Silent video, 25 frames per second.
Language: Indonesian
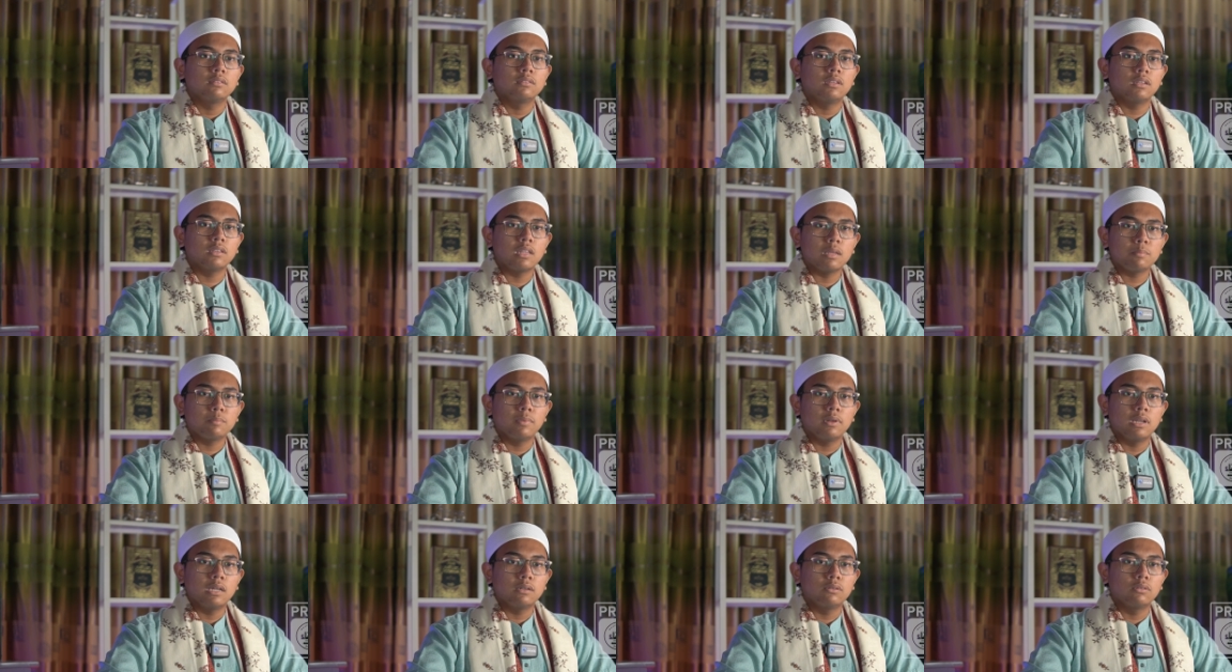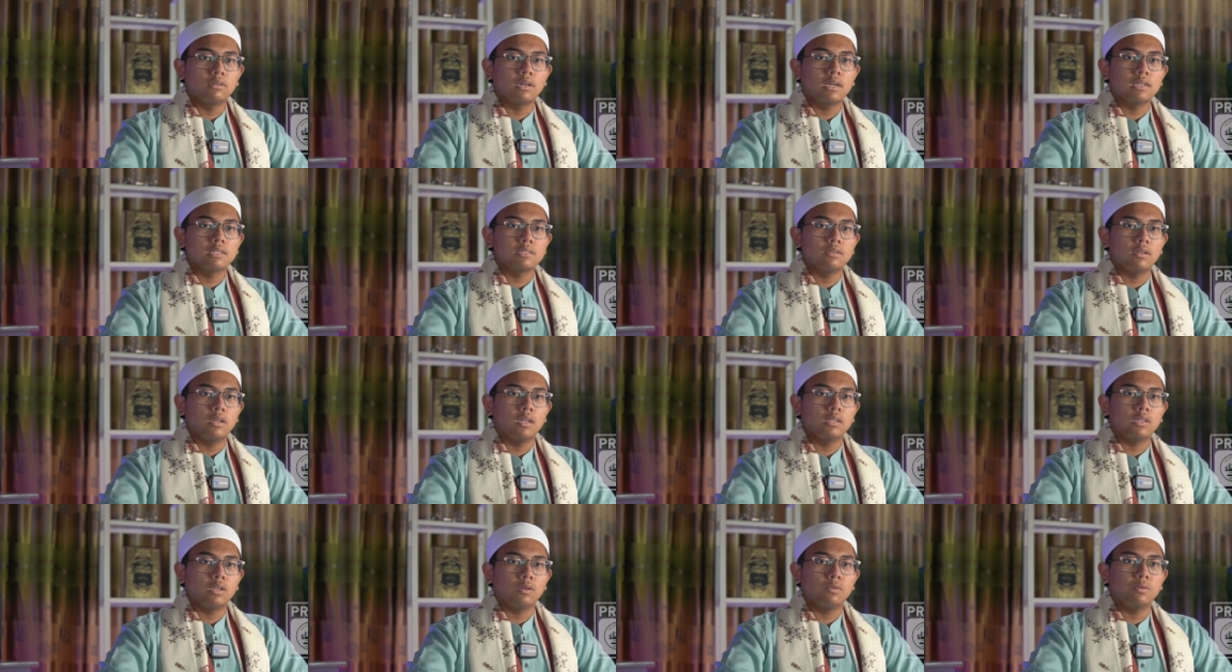tetap melakukan
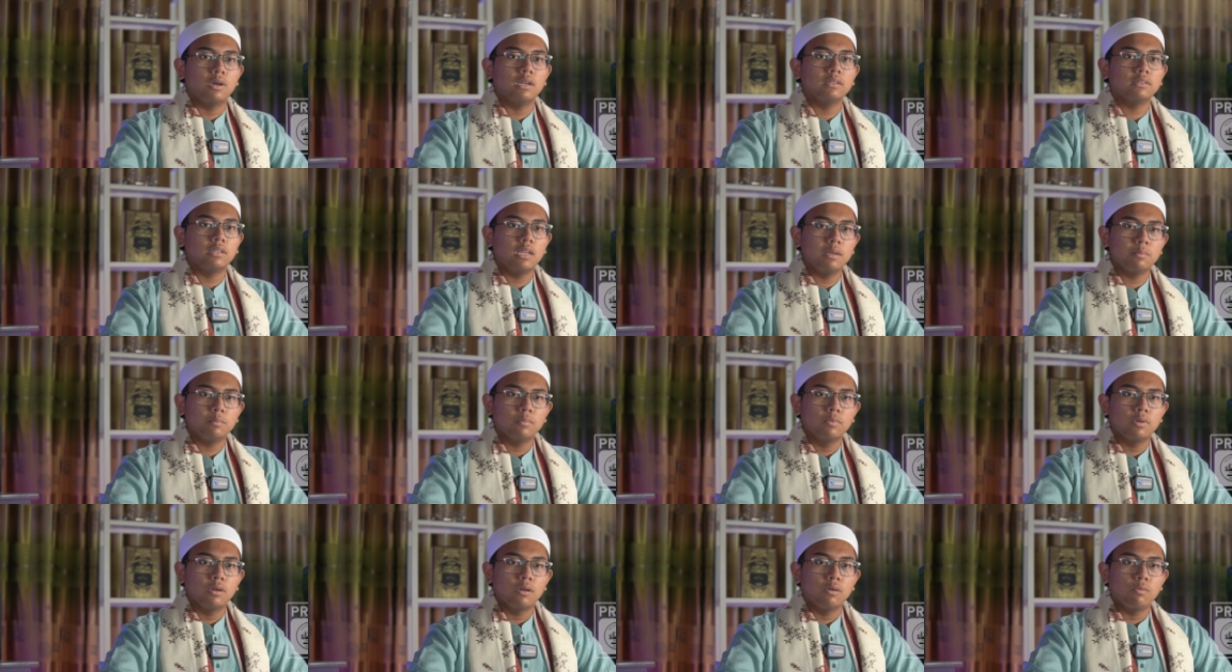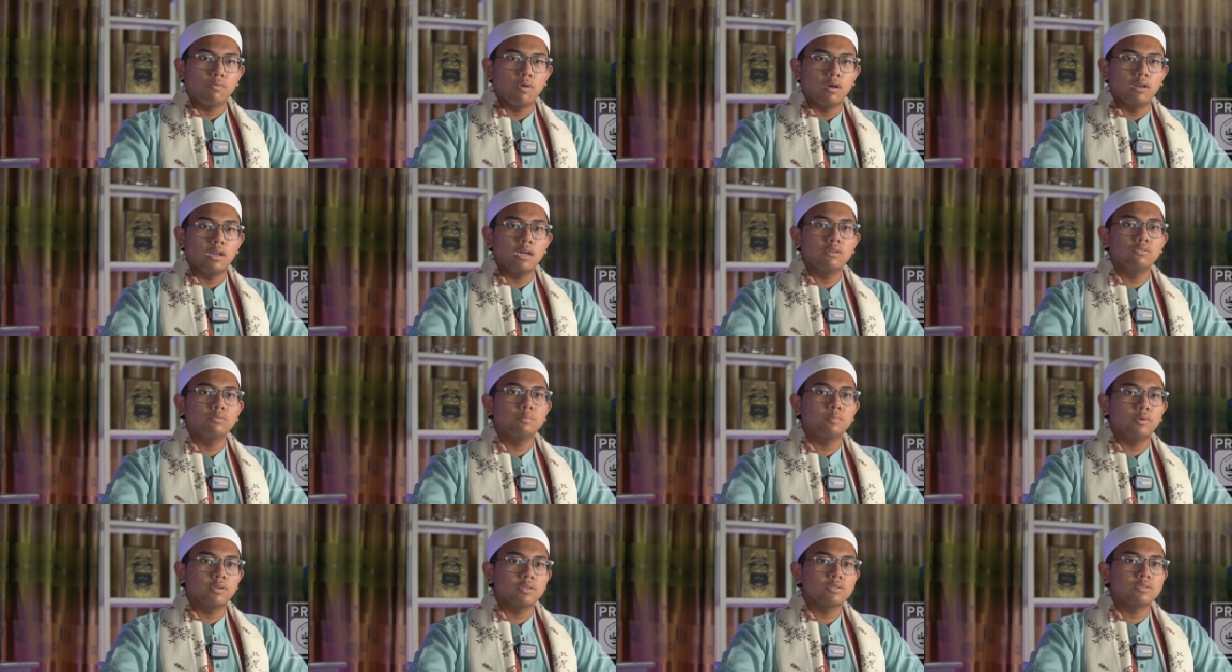sholat rawatib
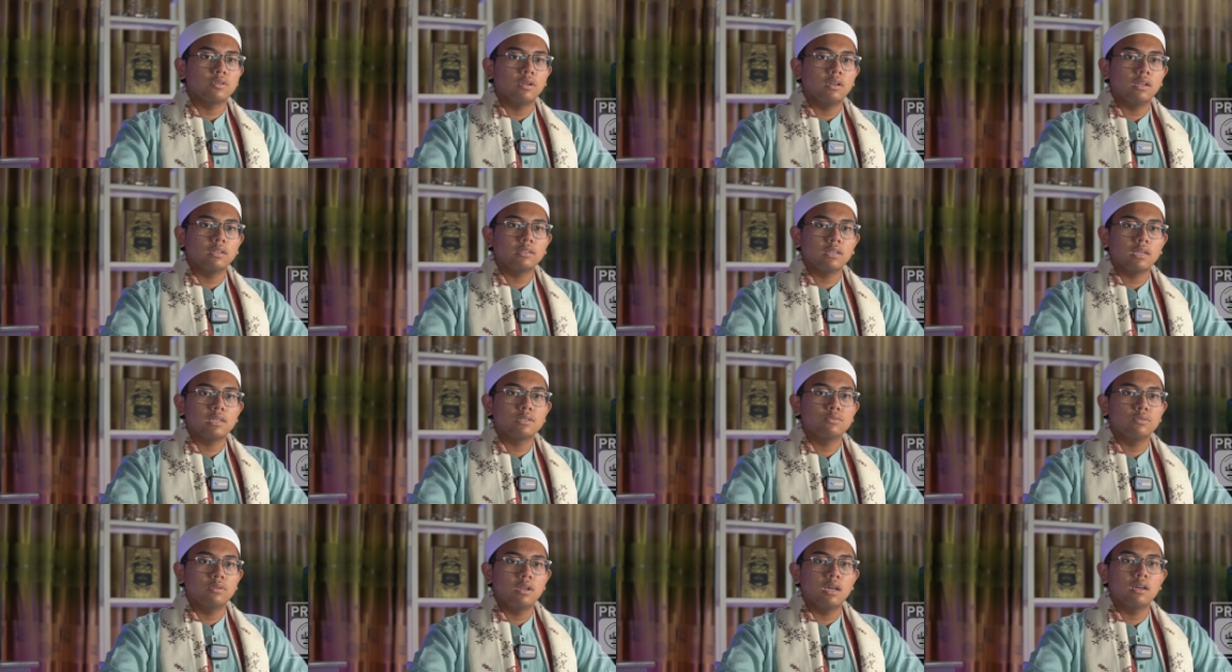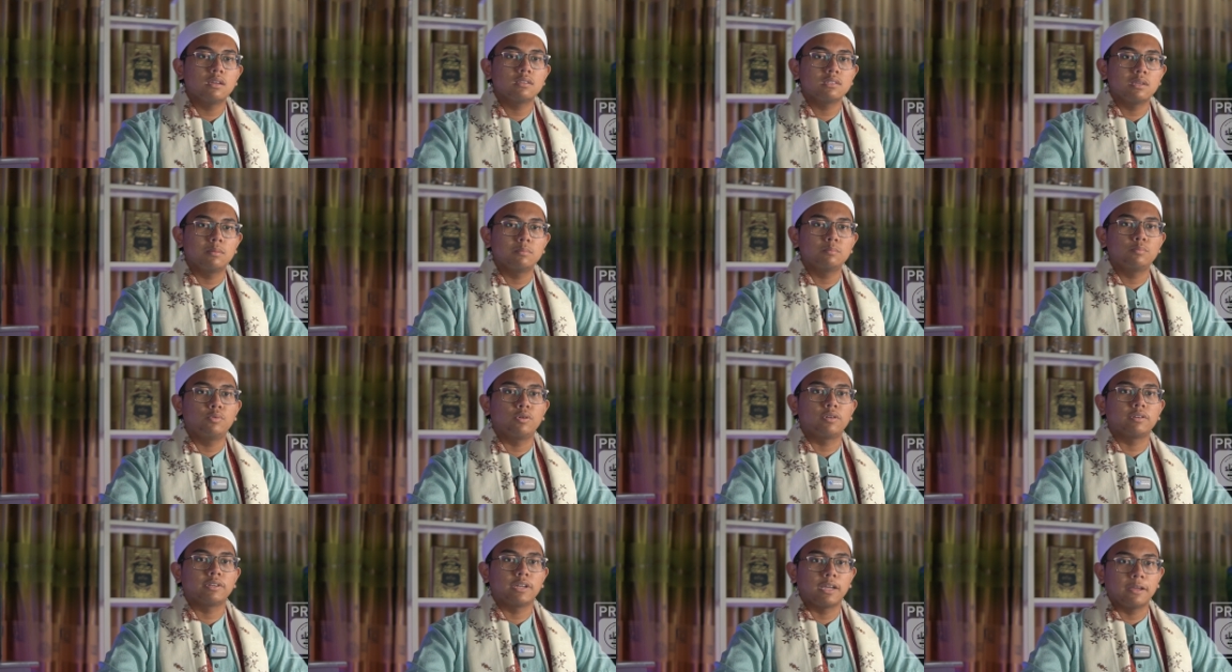walaupun sholat yang sudah
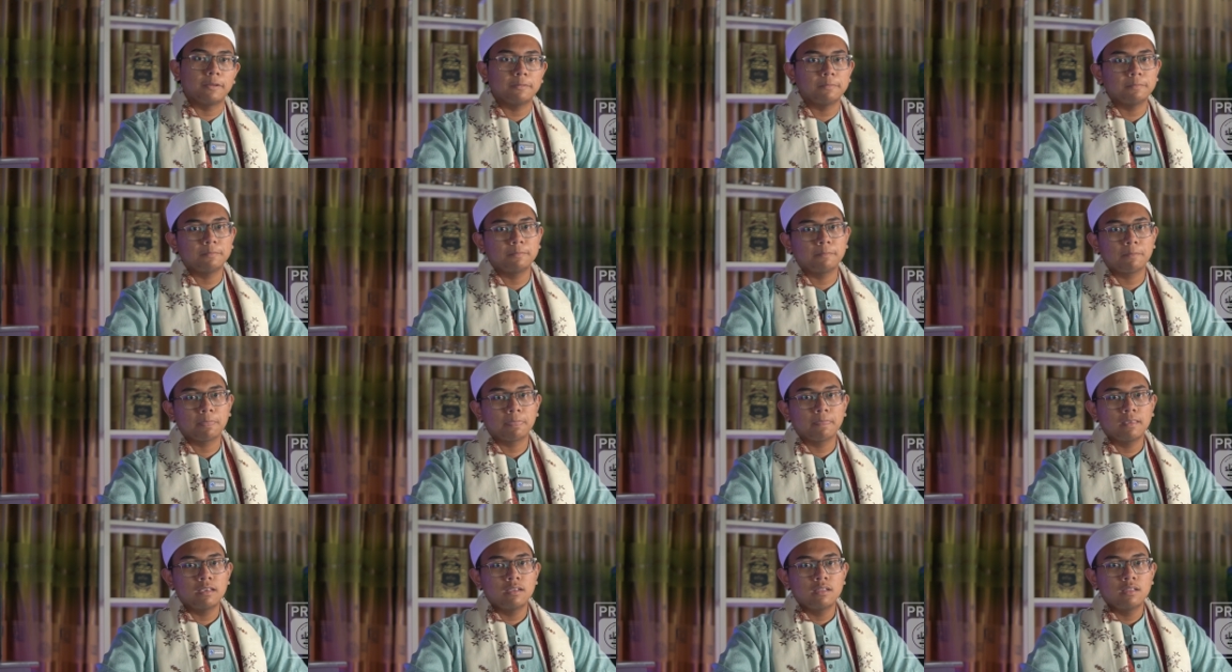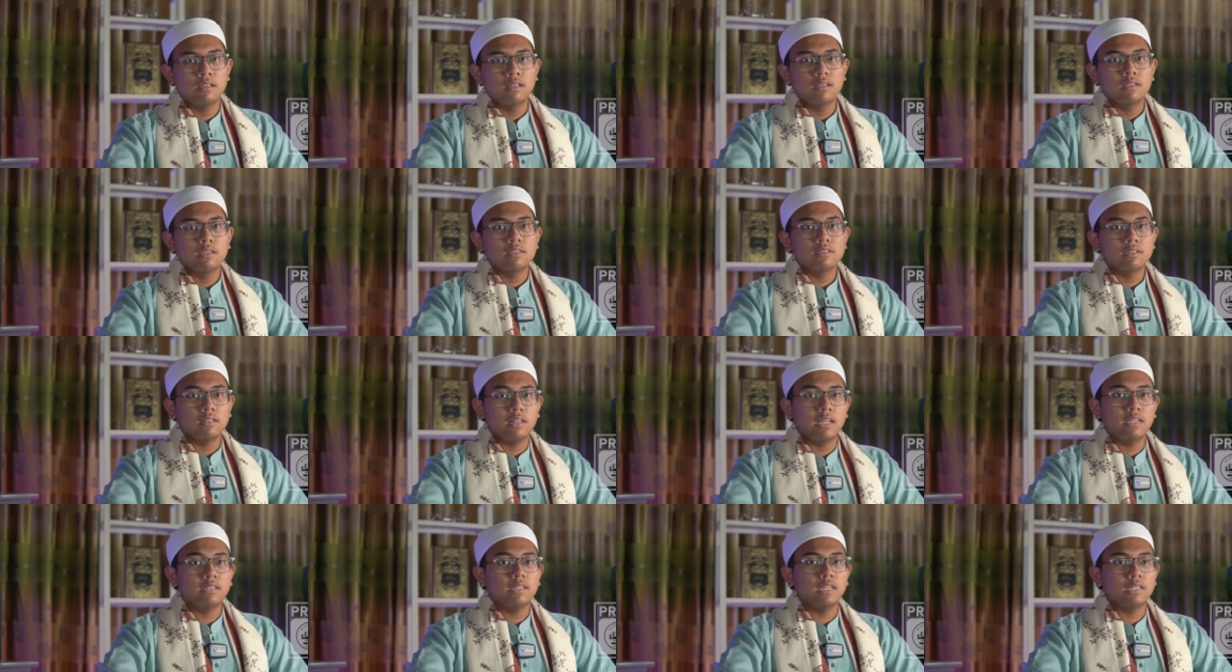sempurna.
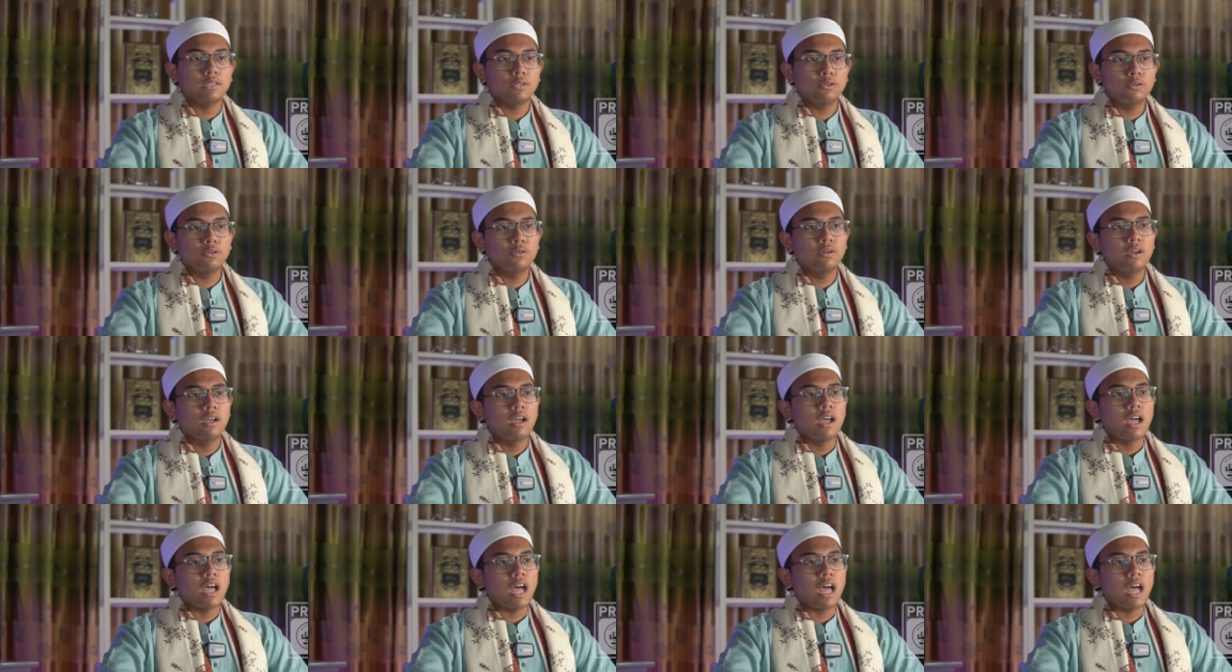Selain itu,